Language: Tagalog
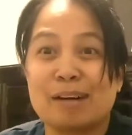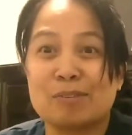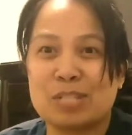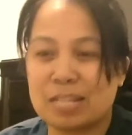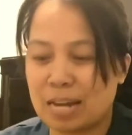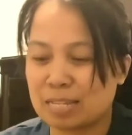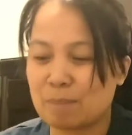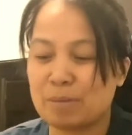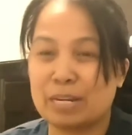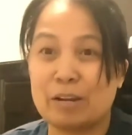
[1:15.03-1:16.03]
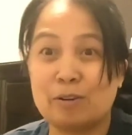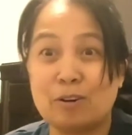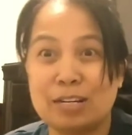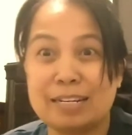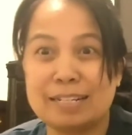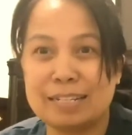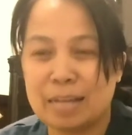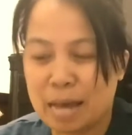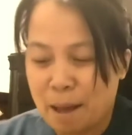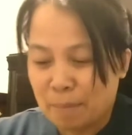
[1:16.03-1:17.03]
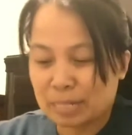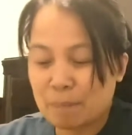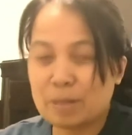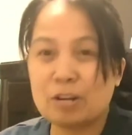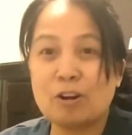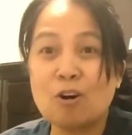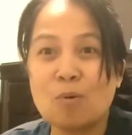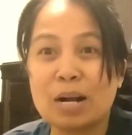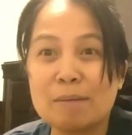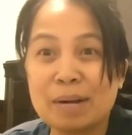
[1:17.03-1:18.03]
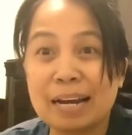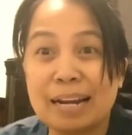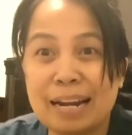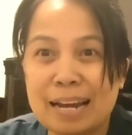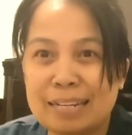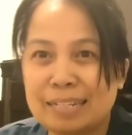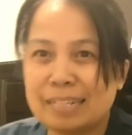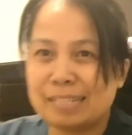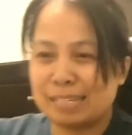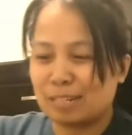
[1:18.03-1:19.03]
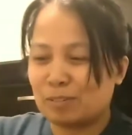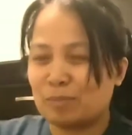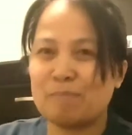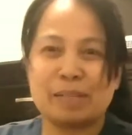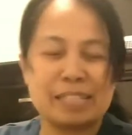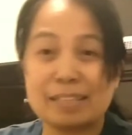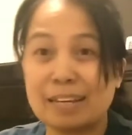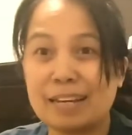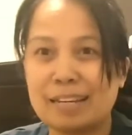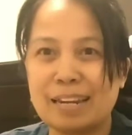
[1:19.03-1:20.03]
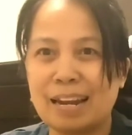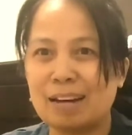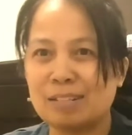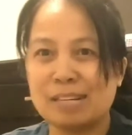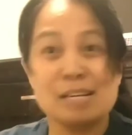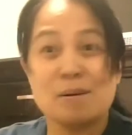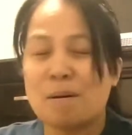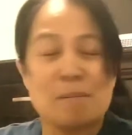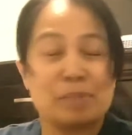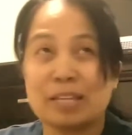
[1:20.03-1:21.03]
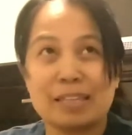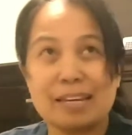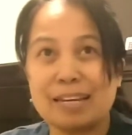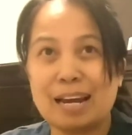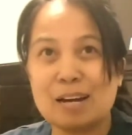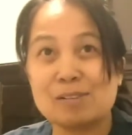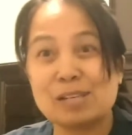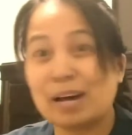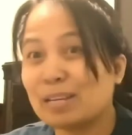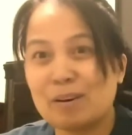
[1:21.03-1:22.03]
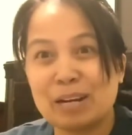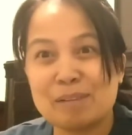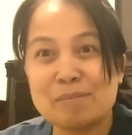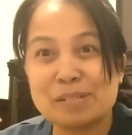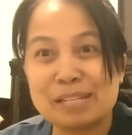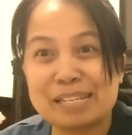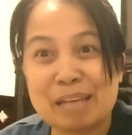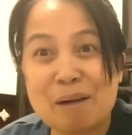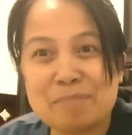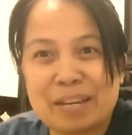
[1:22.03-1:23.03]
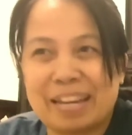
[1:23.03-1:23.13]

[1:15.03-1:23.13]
kusina, sabihin na, oh, lilini. Pag sabihin na, oh, wag ka mag-alala, lilinisin ko. Pa, sa tinginan lang, titingin lang ako sa kanya, wala naman ako sinasabi.